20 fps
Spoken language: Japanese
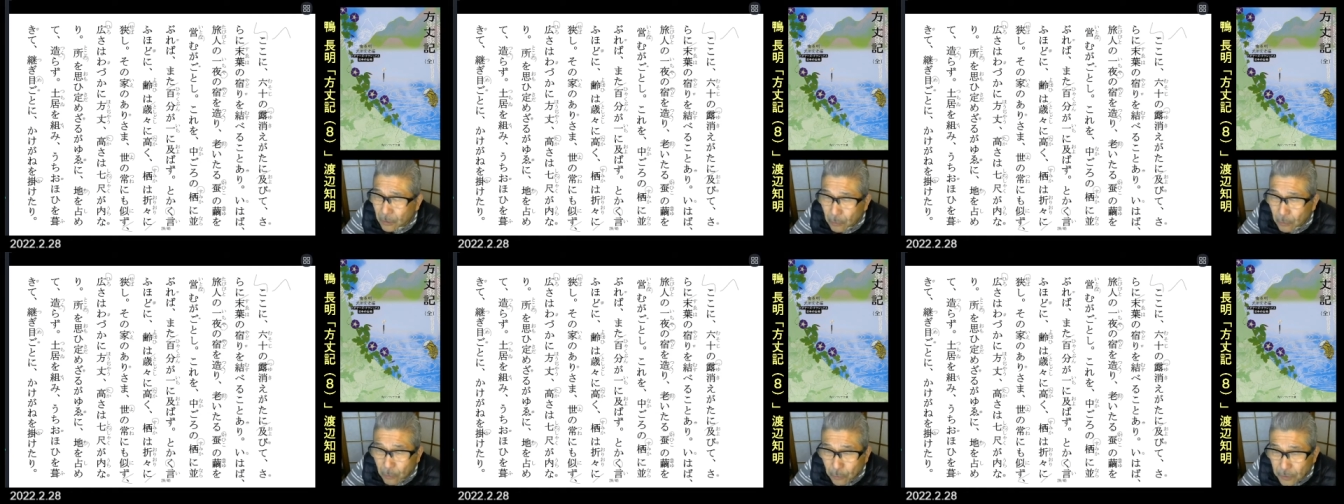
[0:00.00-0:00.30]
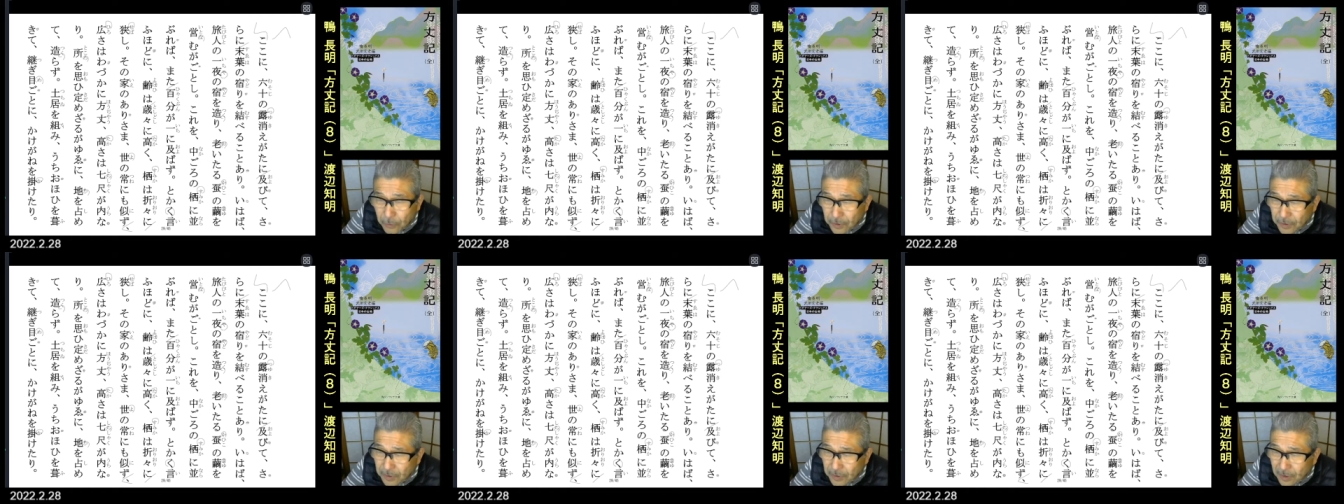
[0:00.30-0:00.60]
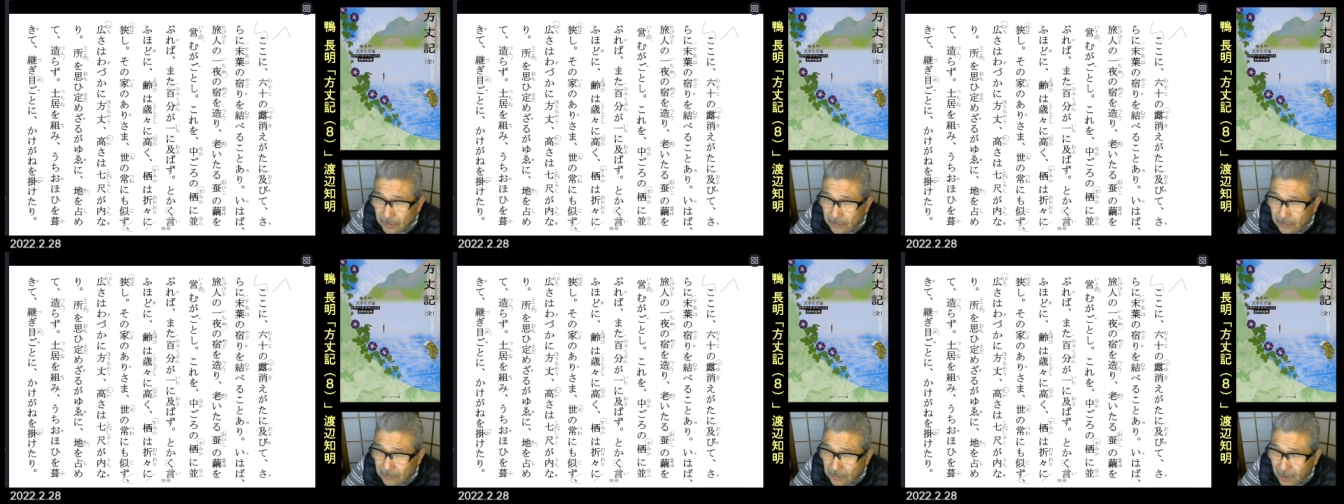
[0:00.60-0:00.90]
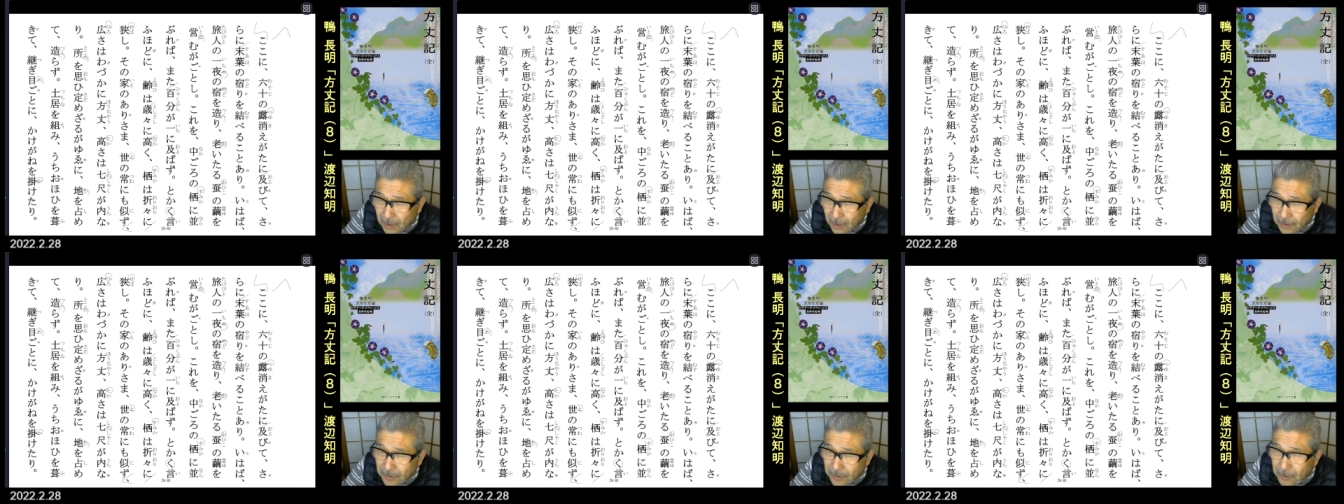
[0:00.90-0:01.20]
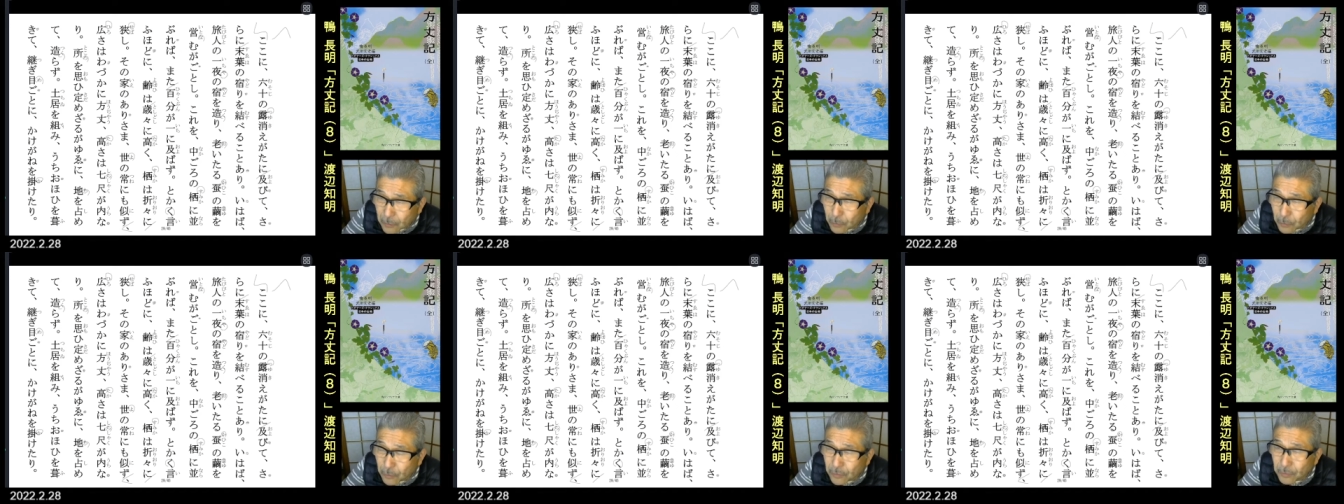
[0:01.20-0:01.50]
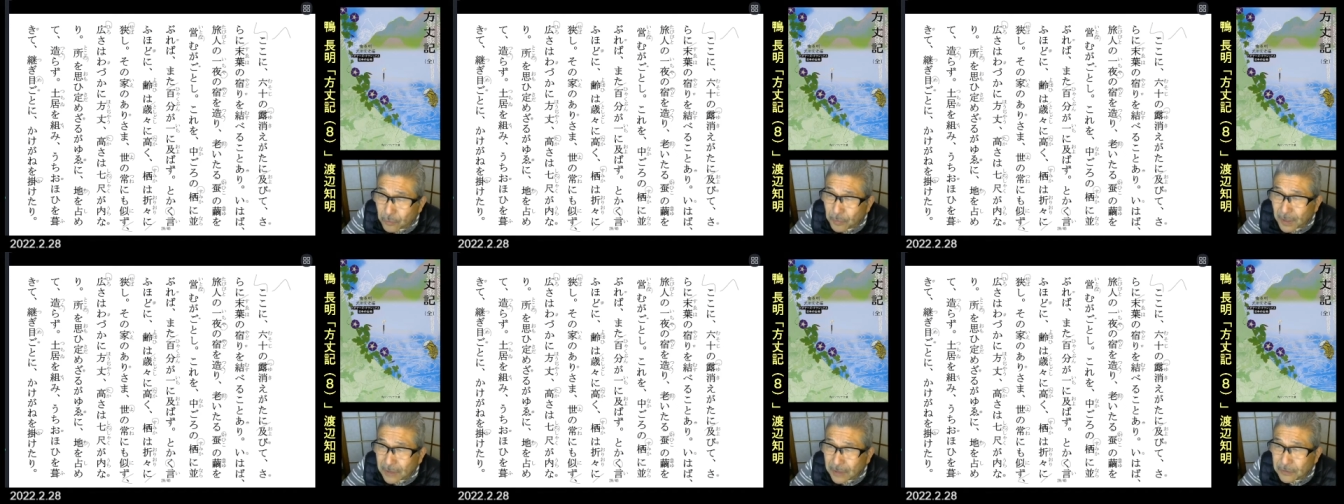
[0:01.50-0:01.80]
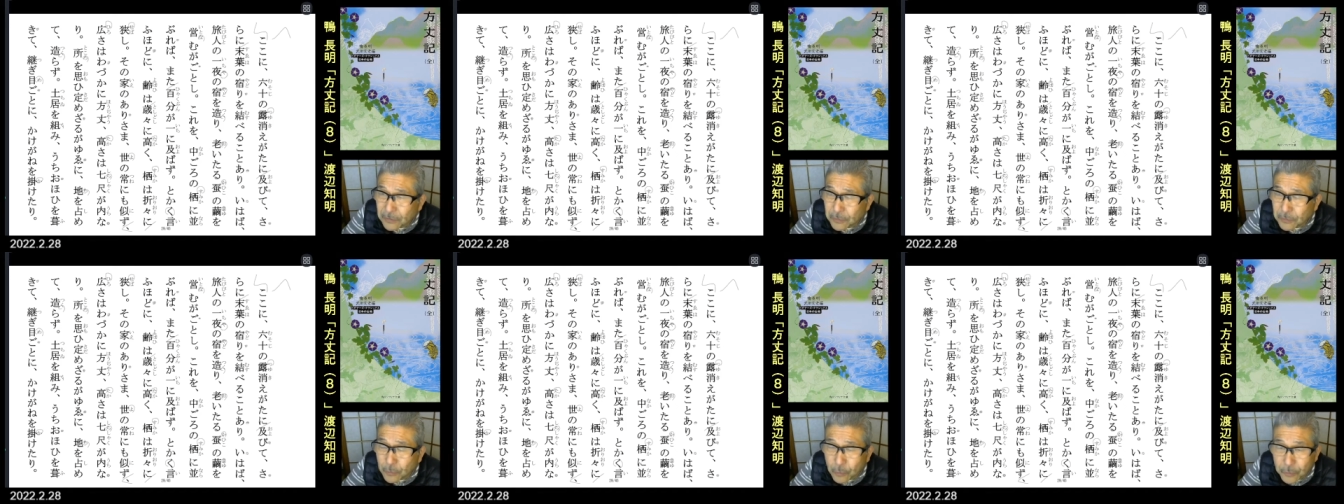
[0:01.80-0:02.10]
老いたる蚕の
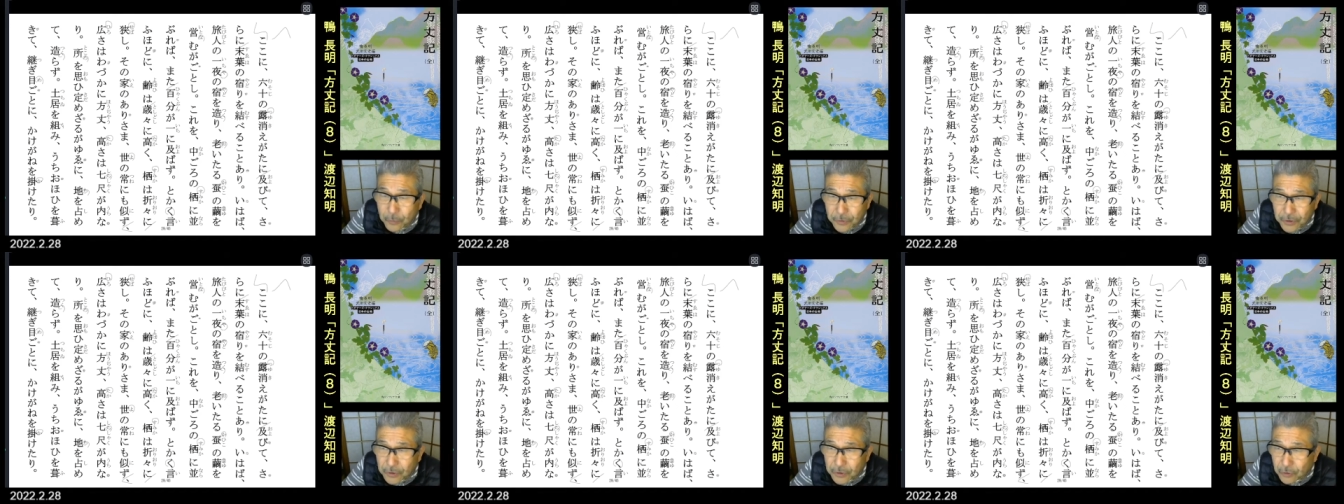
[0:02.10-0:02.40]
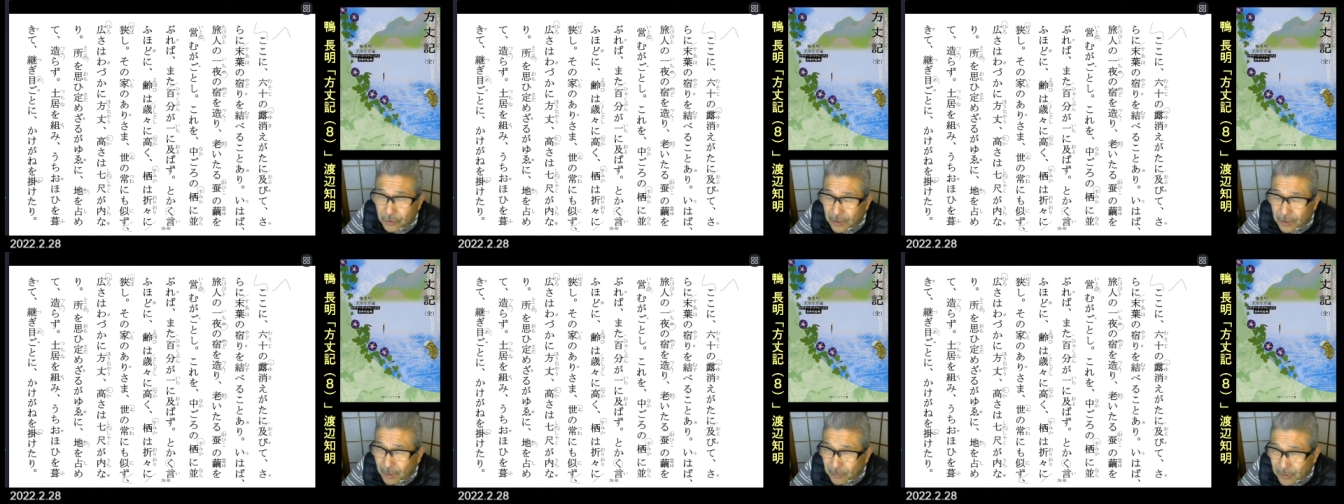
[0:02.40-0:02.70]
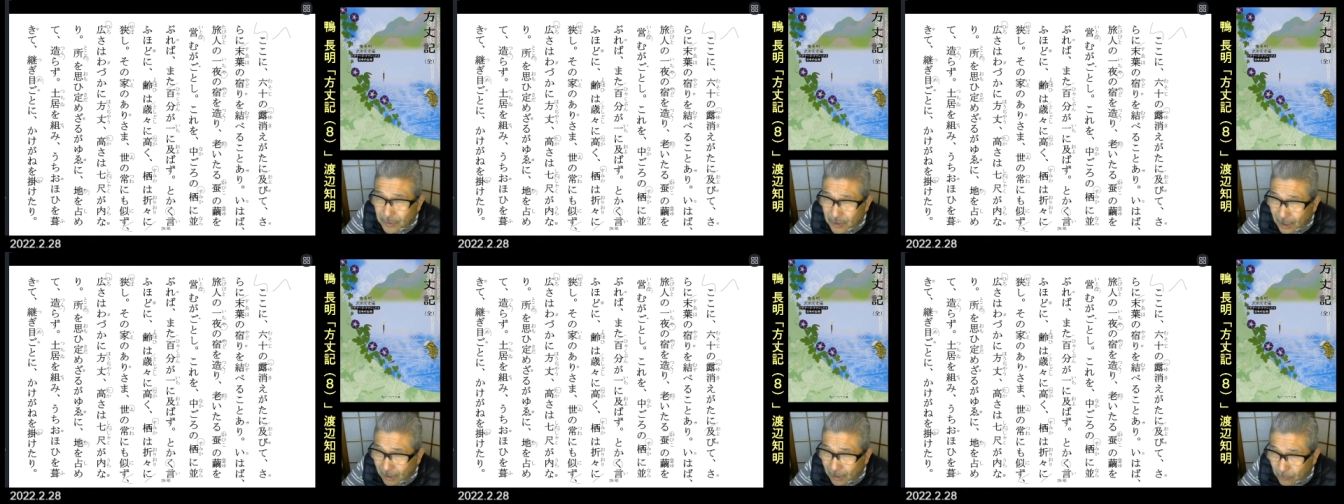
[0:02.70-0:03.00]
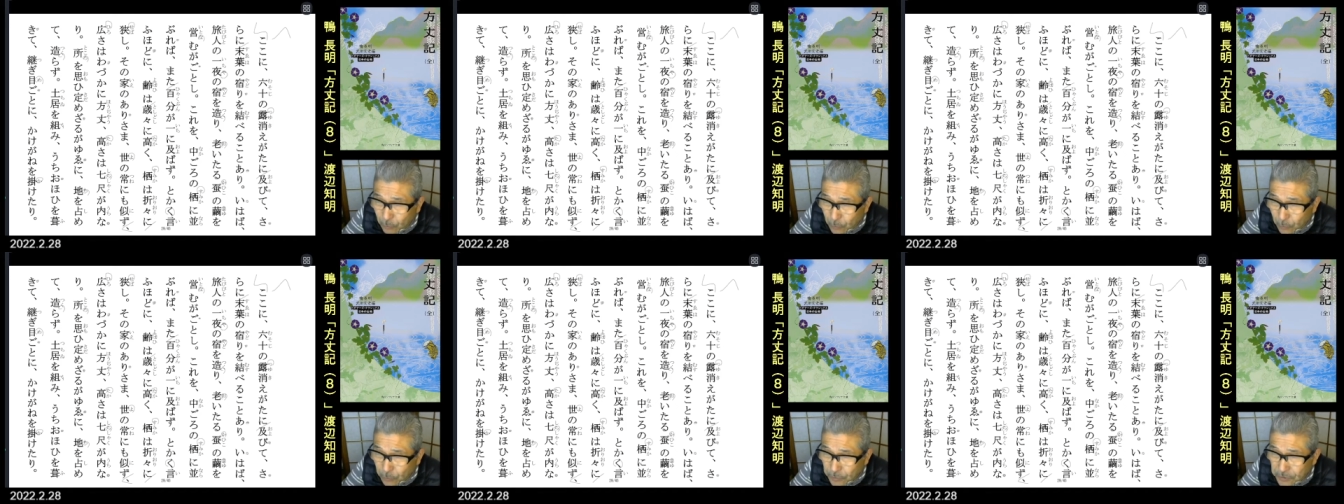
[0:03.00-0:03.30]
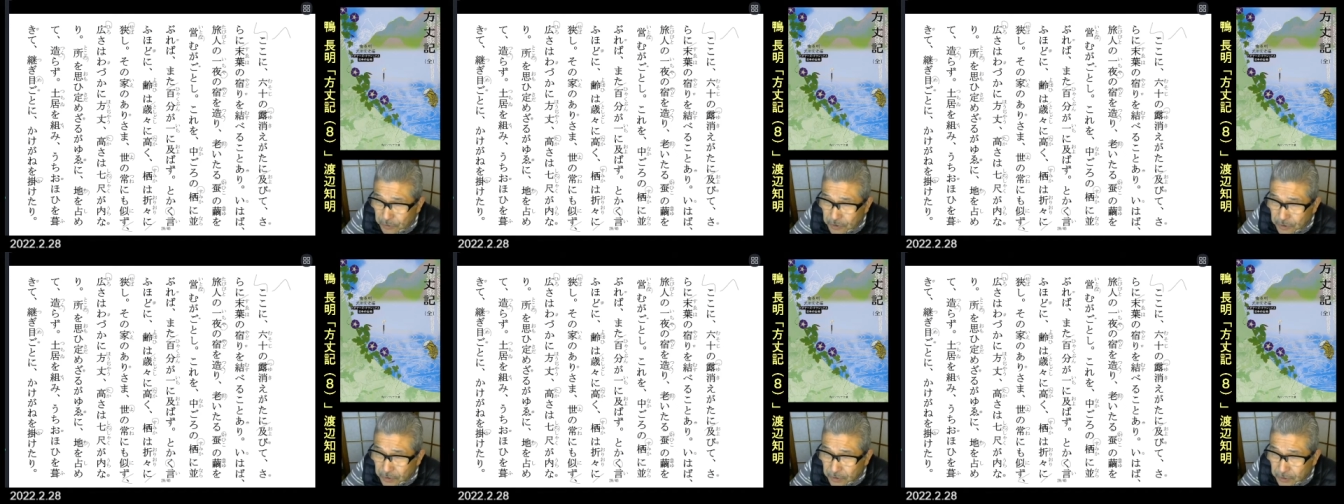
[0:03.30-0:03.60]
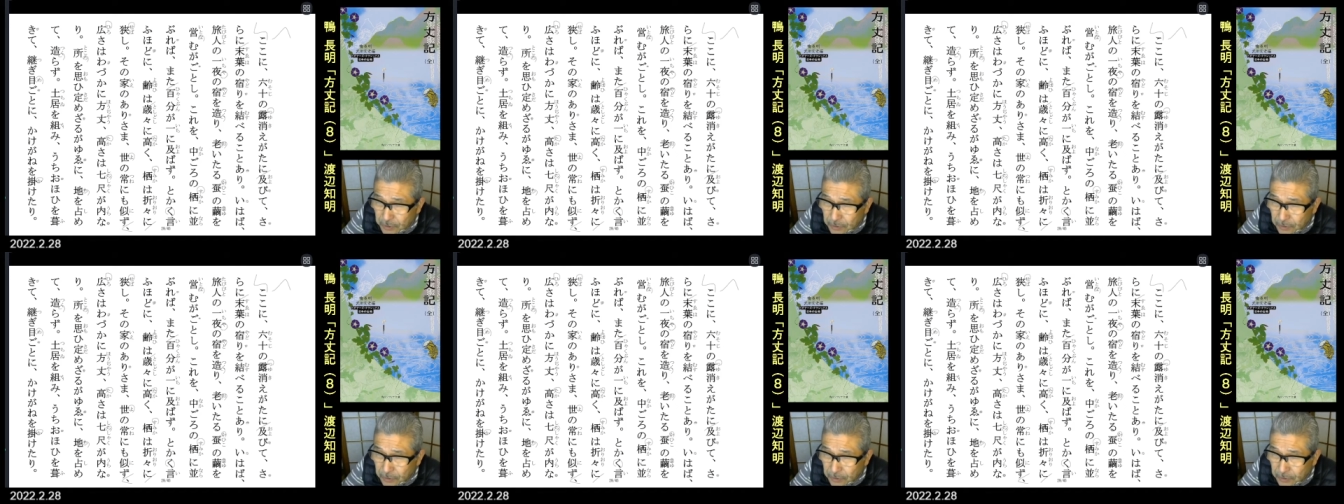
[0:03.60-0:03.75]
繭を営むがごとし